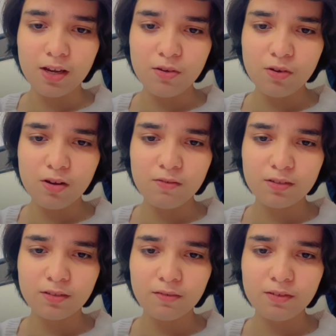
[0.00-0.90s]
वाई यू
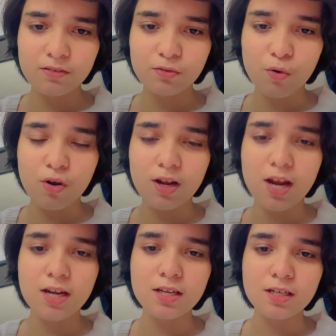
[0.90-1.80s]
ऑलवेज कम
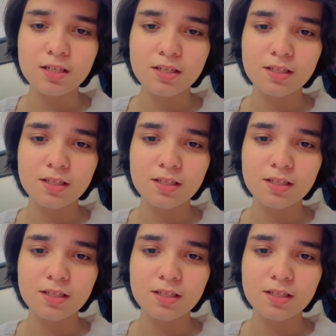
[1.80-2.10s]
स्कॉटलैंड